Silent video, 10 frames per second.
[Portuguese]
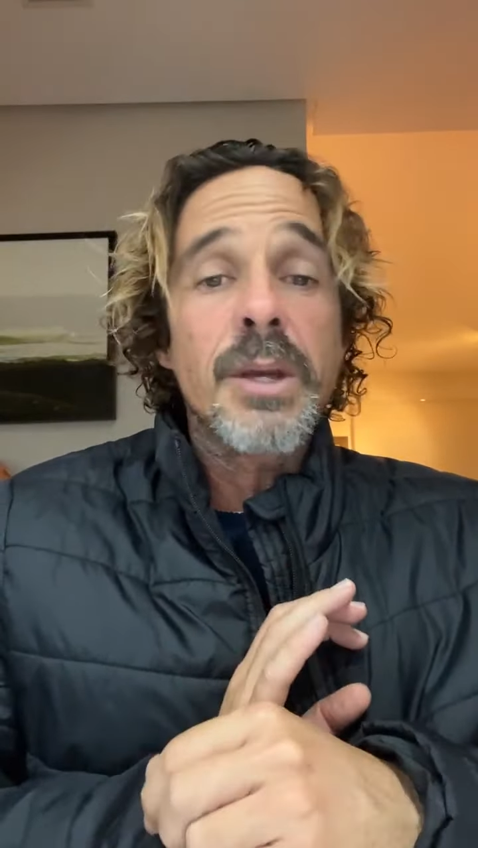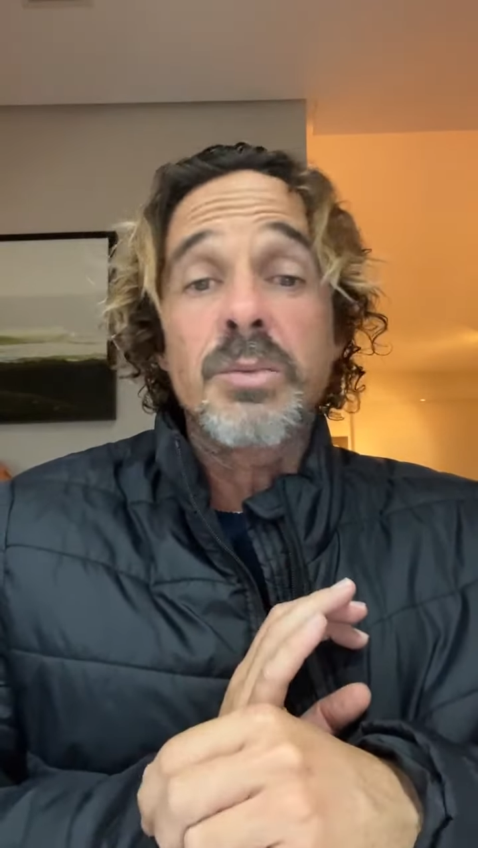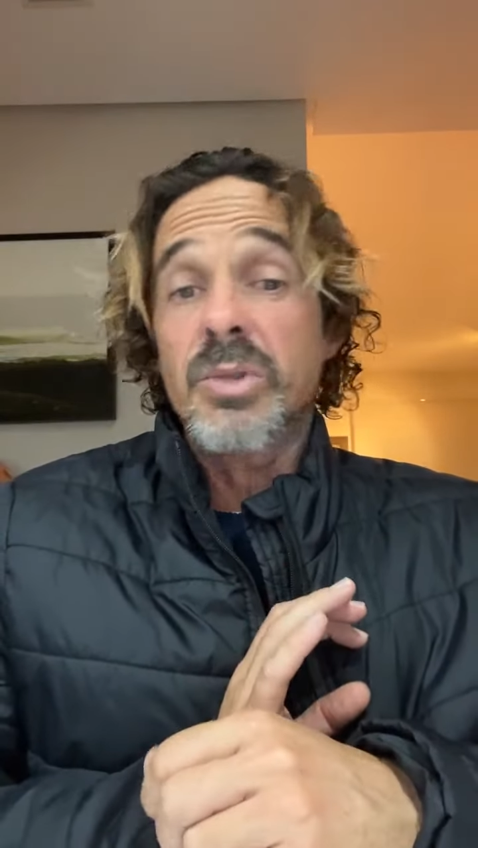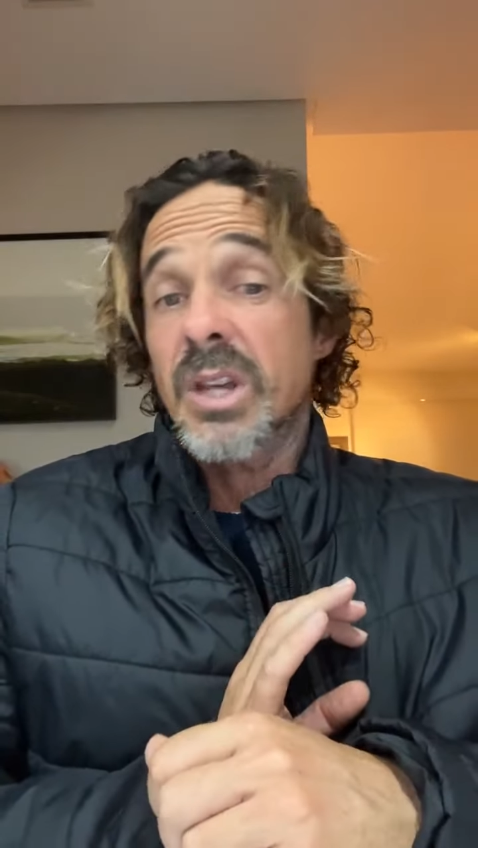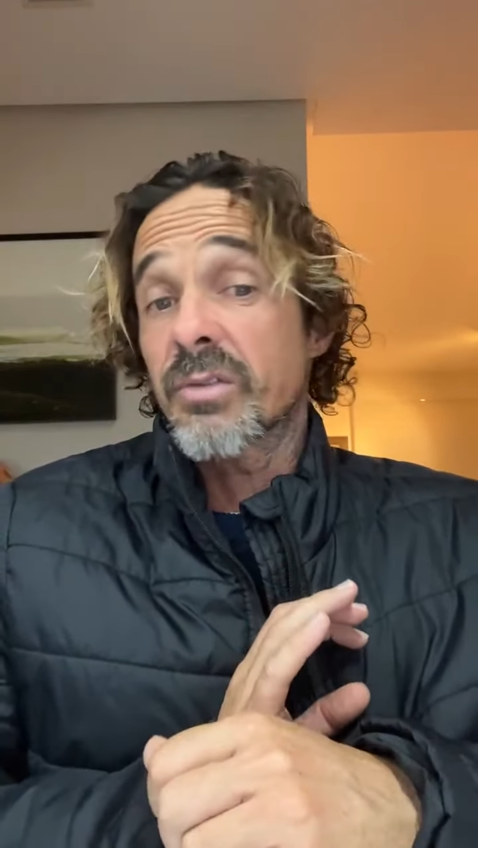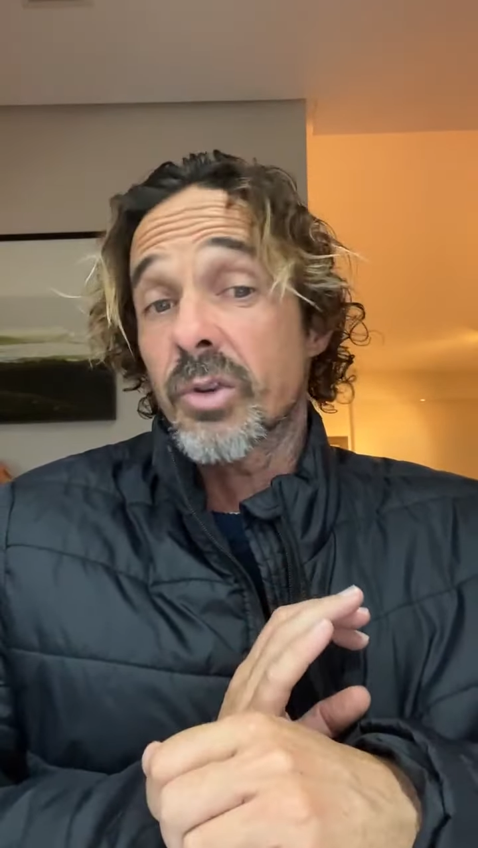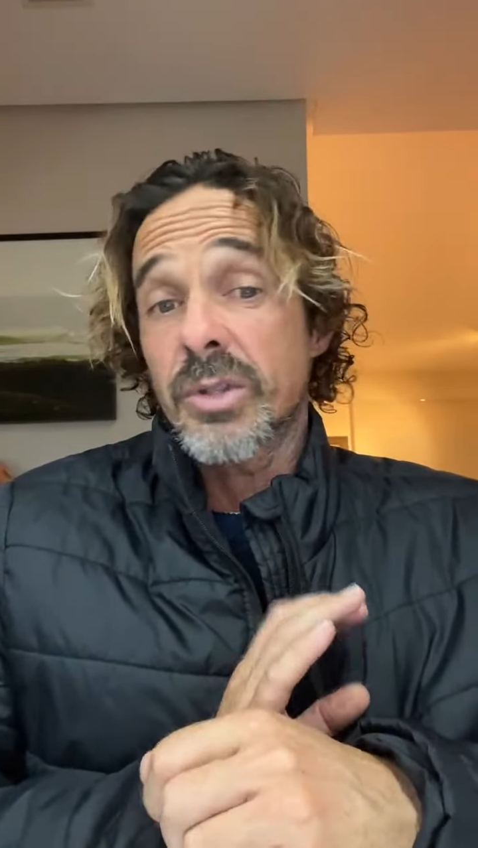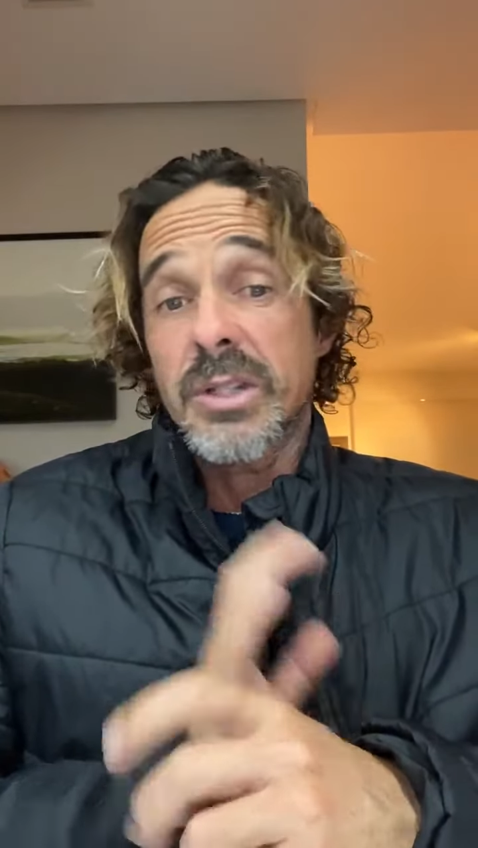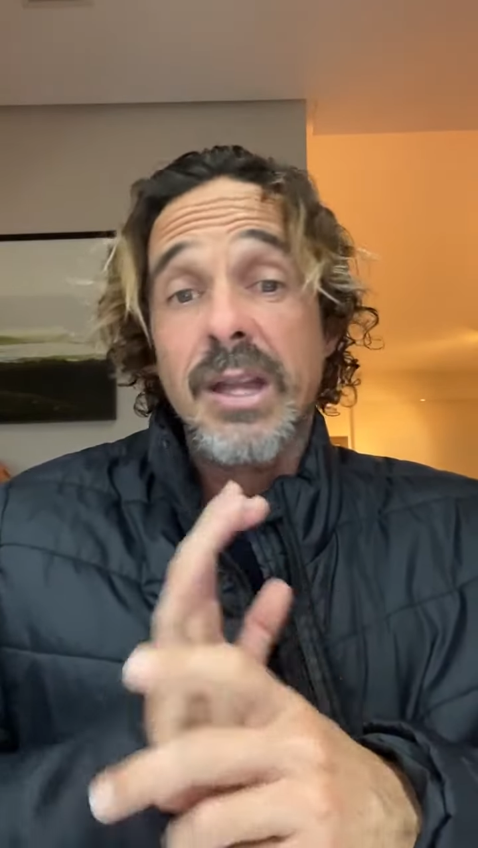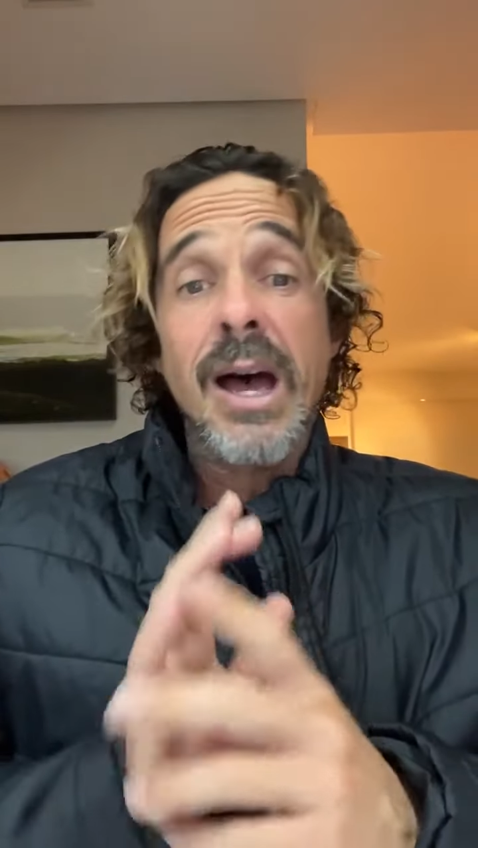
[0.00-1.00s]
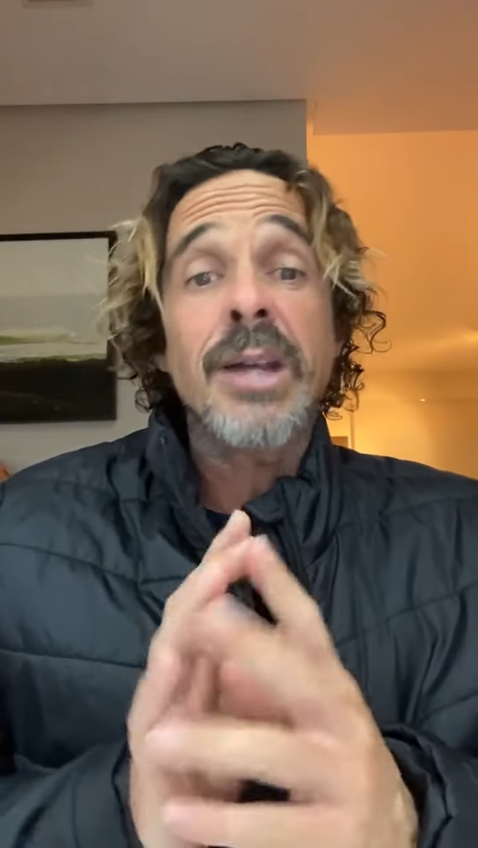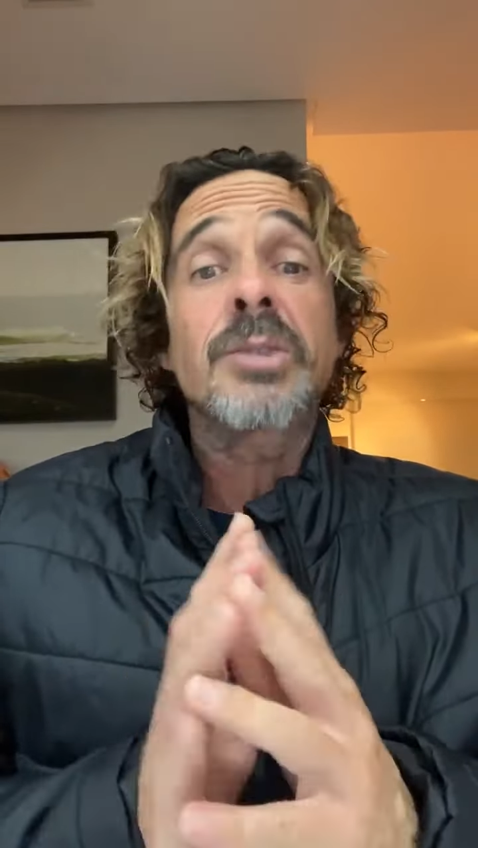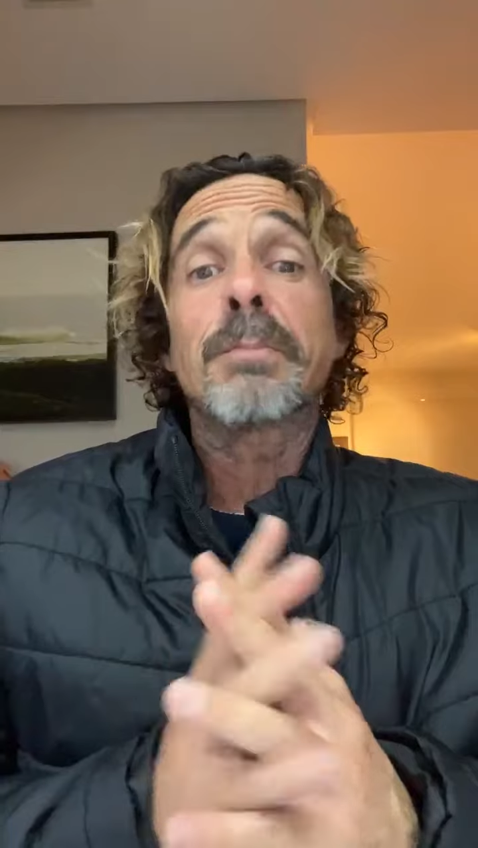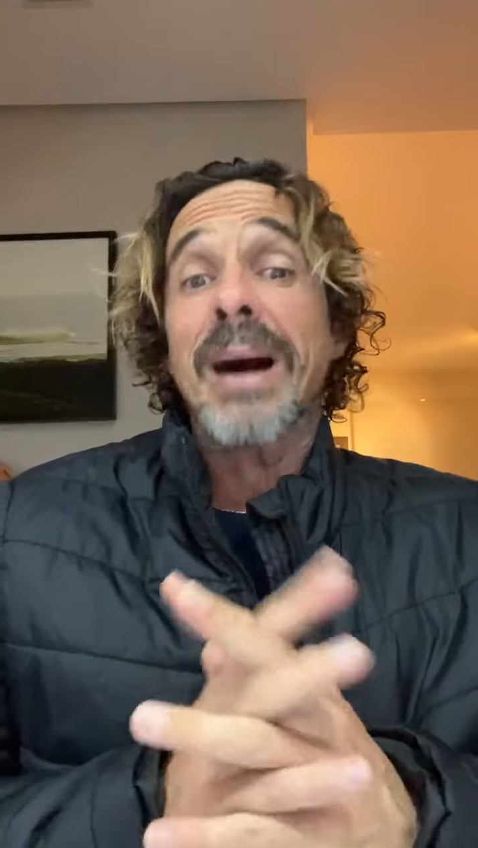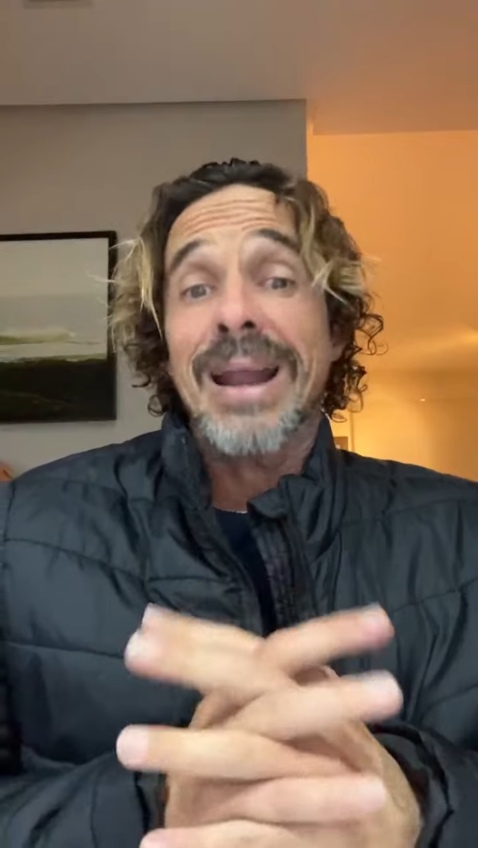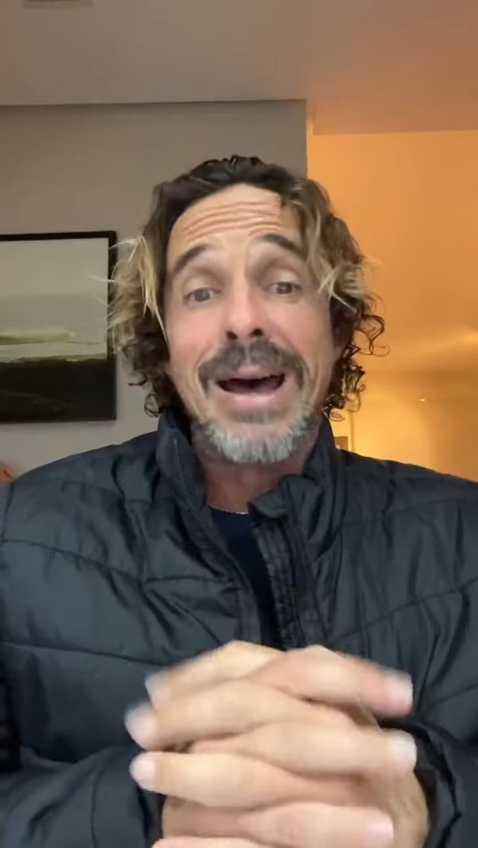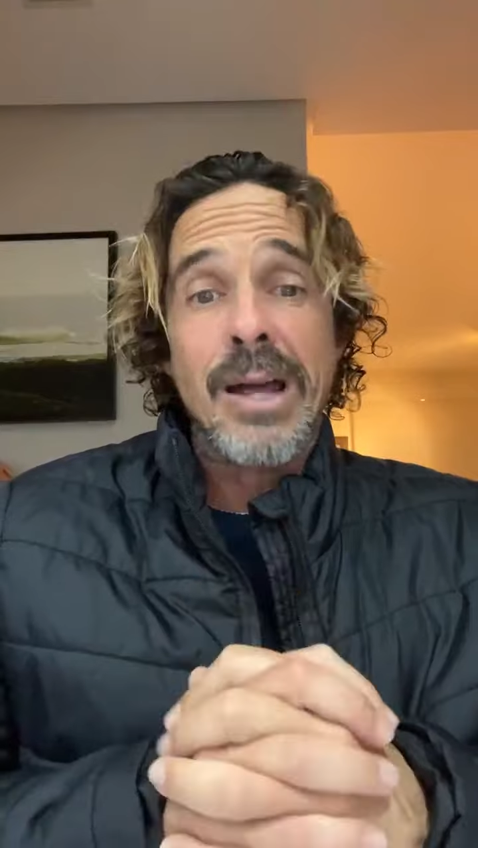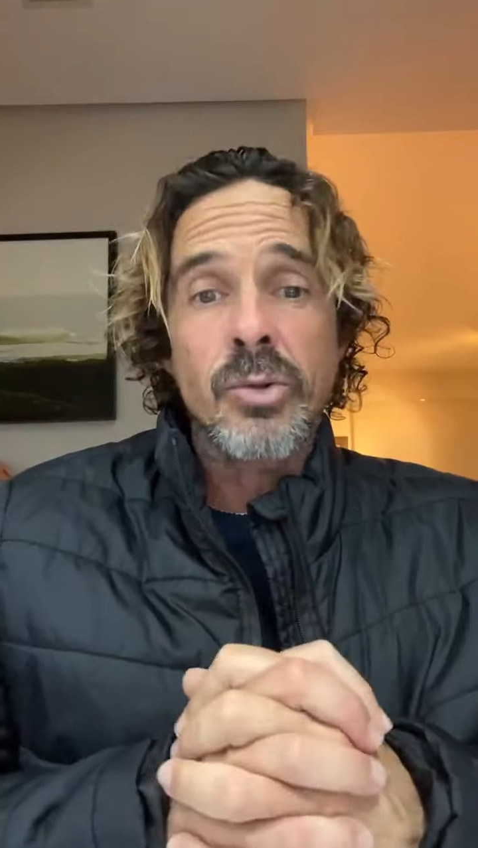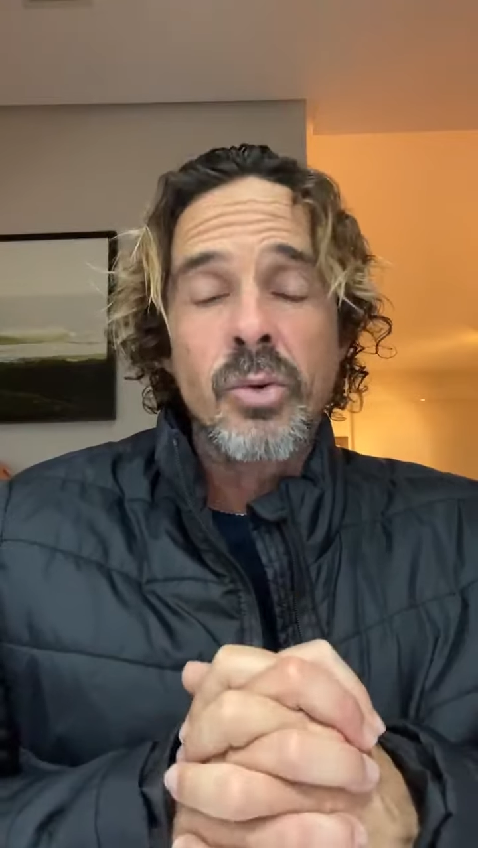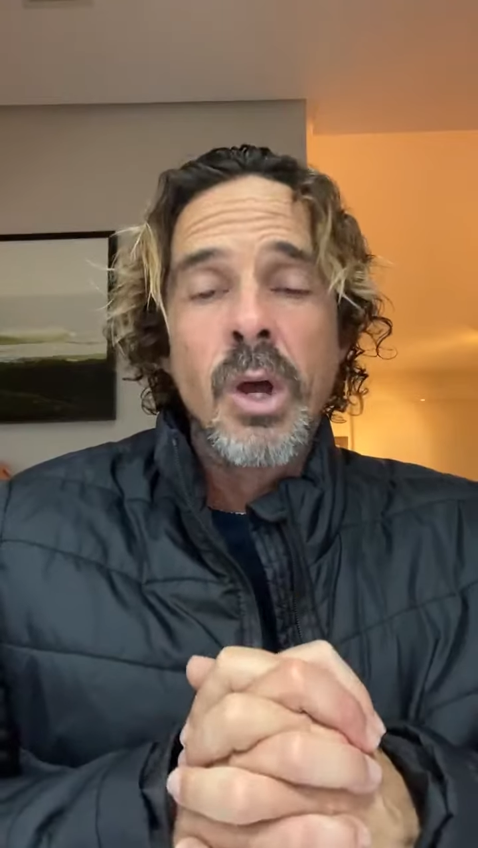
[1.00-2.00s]
mesmo sem velocidade,
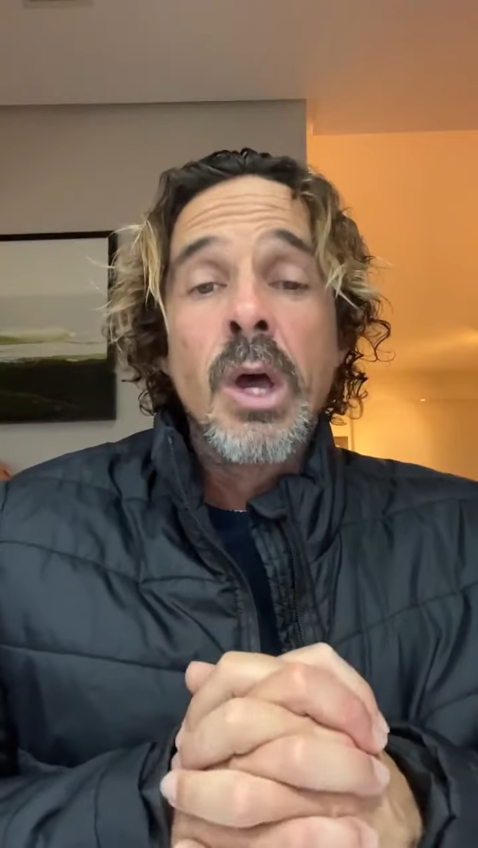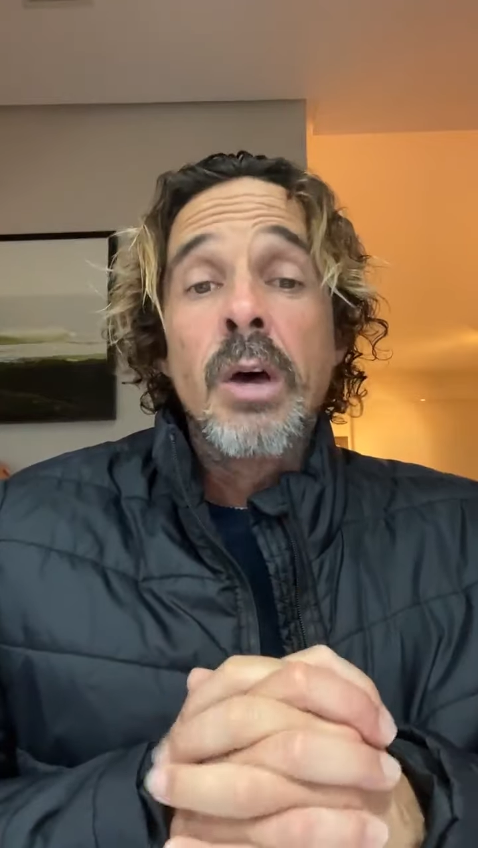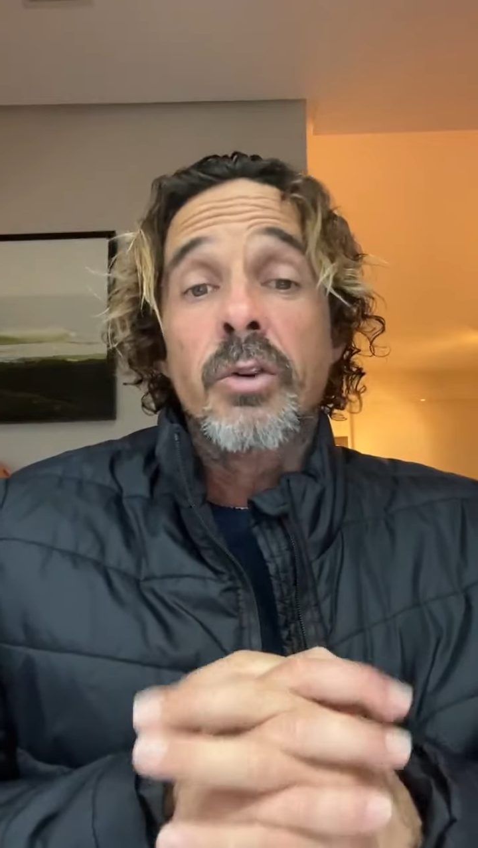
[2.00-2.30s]
parado,